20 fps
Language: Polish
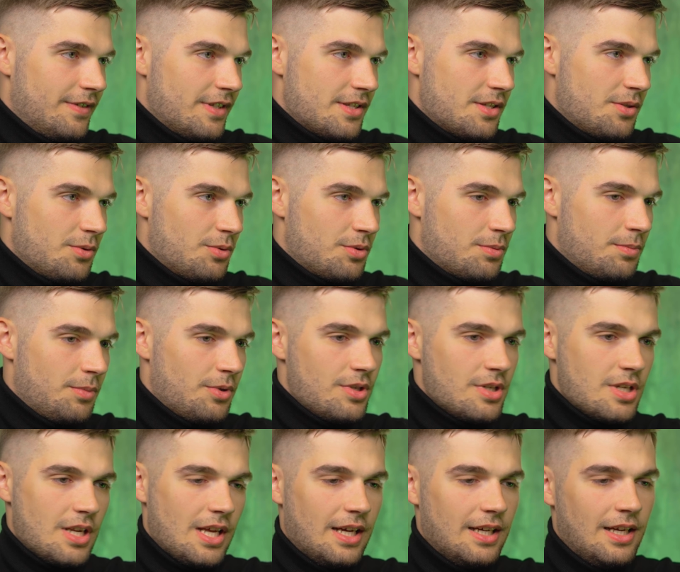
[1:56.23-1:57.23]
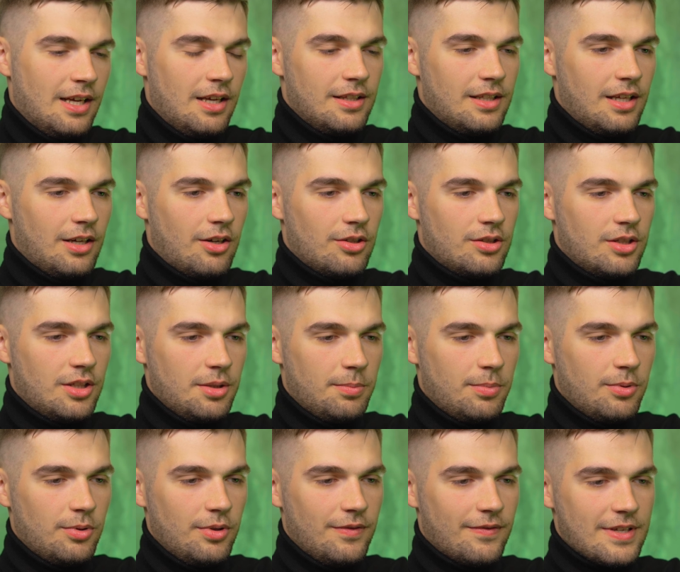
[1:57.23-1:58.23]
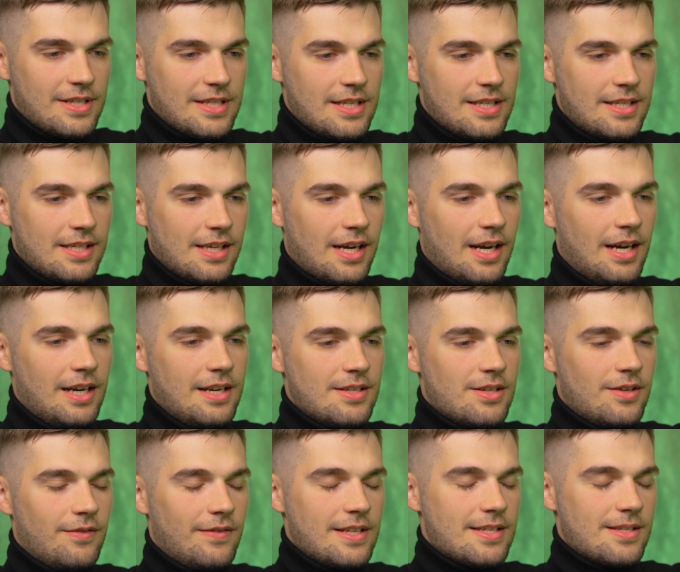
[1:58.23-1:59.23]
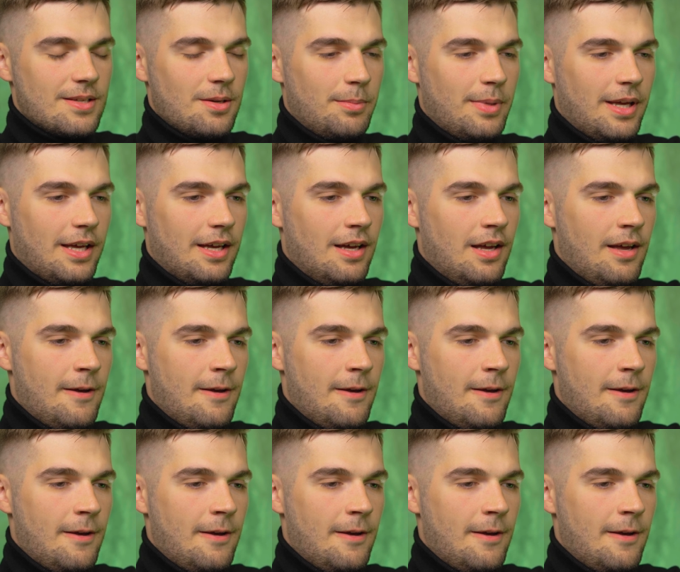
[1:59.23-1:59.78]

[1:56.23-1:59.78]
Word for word: więc już można tego typu inwestycje realizować sobie